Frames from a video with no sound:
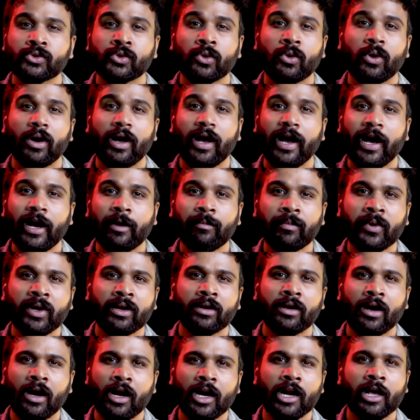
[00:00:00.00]
ஸோ ஆம்பர்
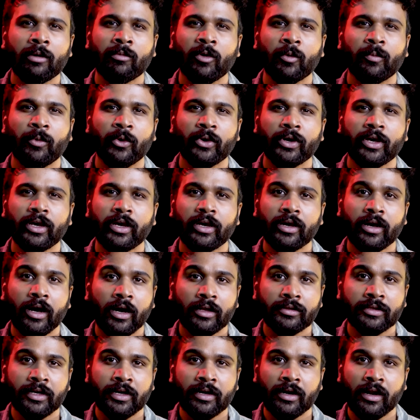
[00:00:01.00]
காணாமல் போய்
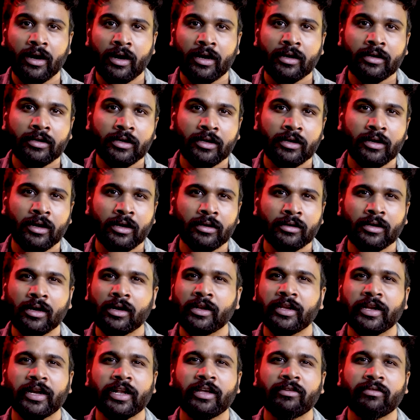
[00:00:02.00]
அந்த நான்கு நாட்கள்
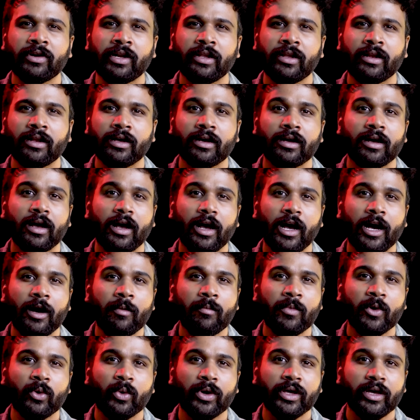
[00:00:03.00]
இடைவெளியில்
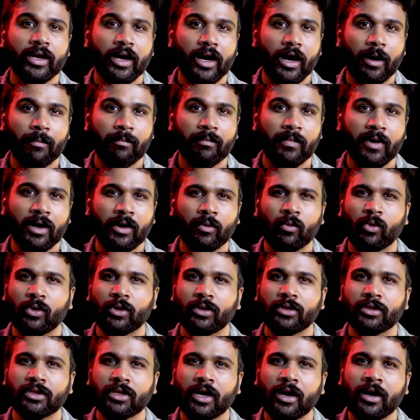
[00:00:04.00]
ஆம்பருடைய அம்மா ஒரு
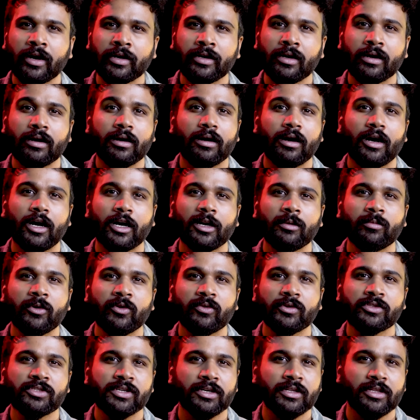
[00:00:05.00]
தாயாக
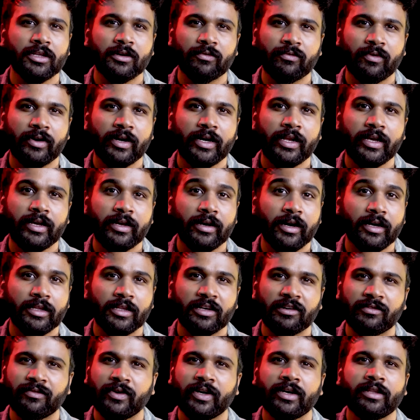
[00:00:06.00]
அனுபவிச்ச அந்த வழி அந்த
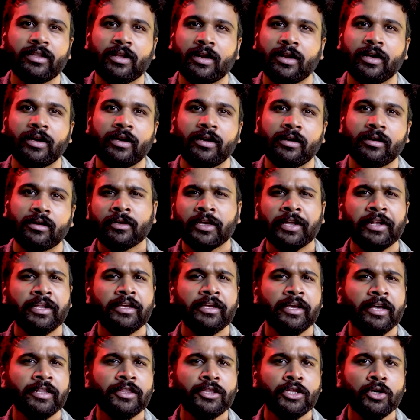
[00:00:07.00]
வேதனை இனி
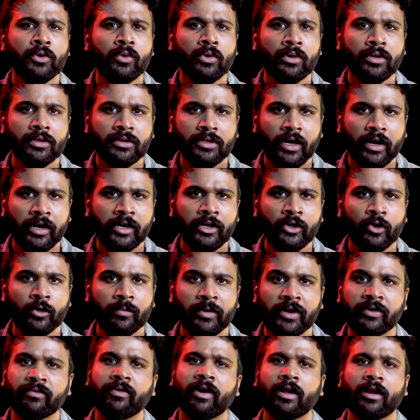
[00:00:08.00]
எந்த ஒரு
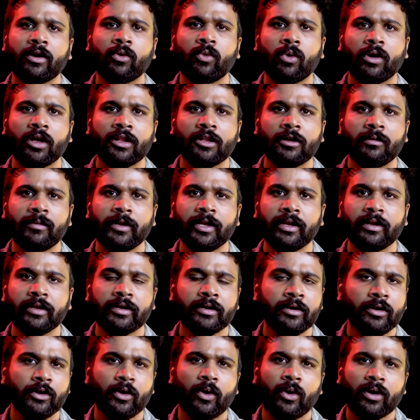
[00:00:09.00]
தாய்க்குமே வரக்கூடாது அப்படின்னு
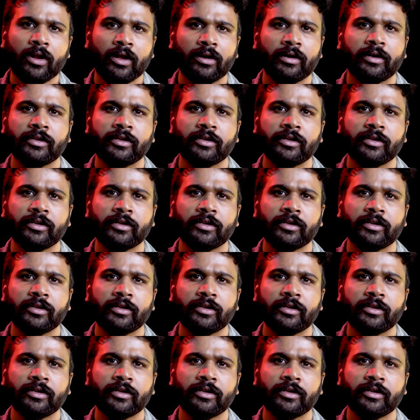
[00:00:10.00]
டோனா